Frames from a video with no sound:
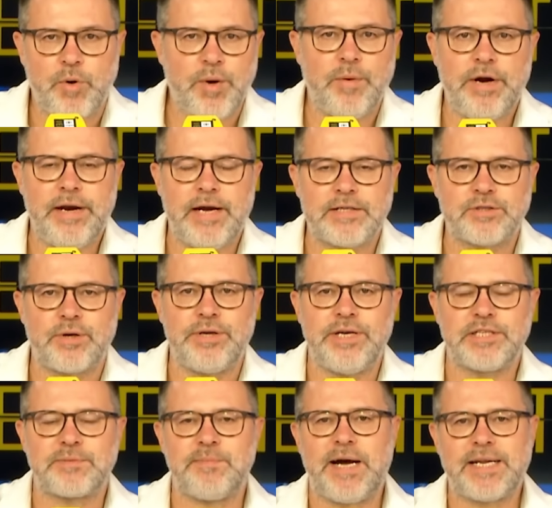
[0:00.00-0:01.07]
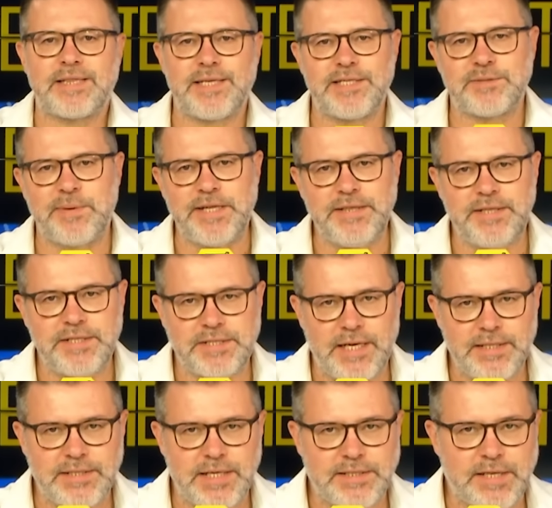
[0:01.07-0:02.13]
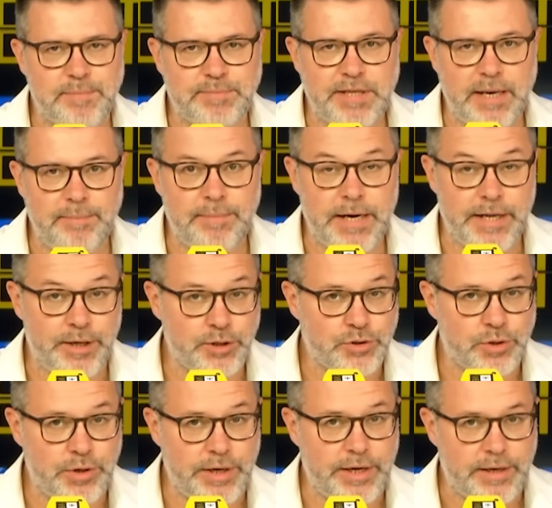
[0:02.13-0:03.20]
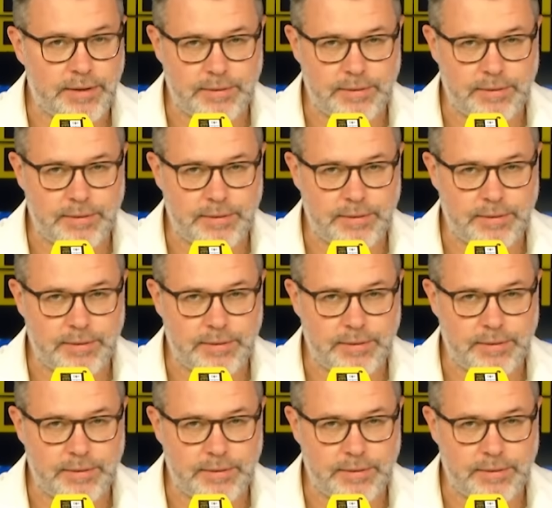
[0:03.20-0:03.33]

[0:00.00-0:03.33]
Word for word: Muy buenas, hoy es martes 26 de septiembre, yo soy...